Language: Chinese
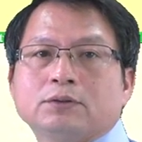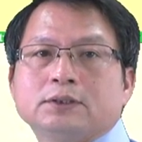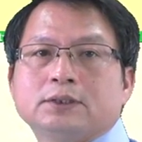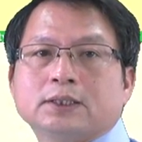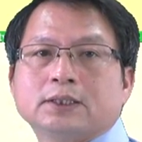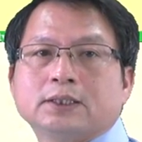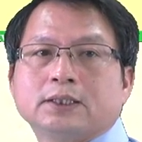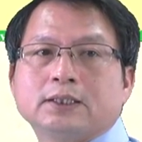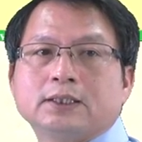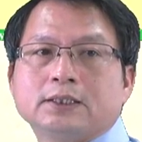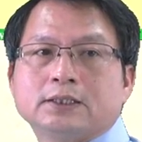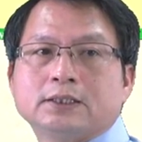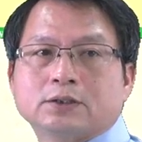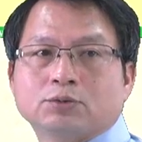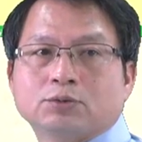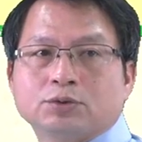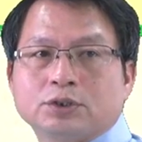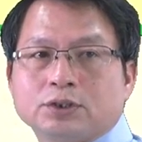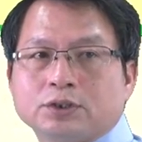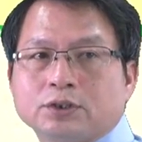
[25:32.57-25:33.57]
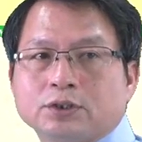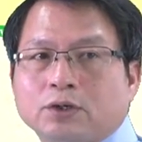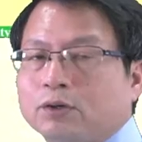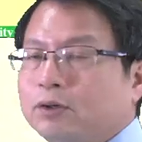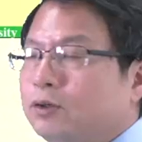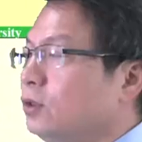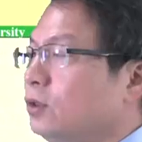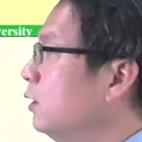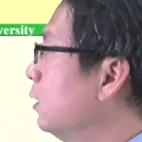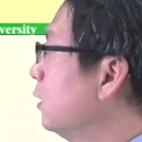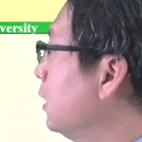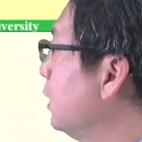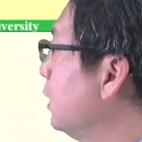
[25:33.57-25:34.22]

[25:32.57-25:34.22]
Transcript: 这个 iscuio，l 那